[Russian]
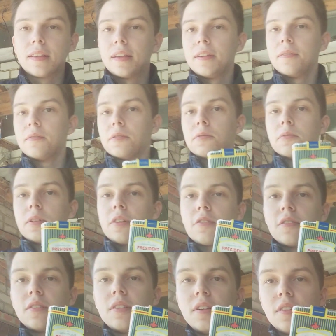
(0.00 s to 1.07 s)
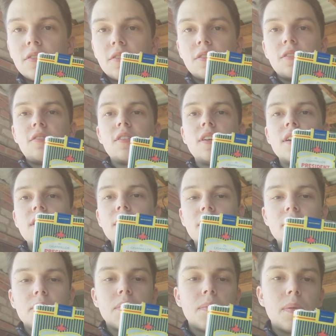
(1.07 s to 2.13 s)
Такие вот у нас интересные
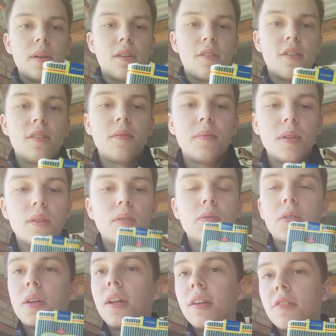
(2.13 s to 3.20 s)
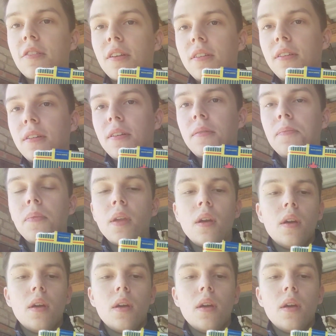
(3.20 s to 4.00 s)
сигаретки. Попались они мне от коллекционера.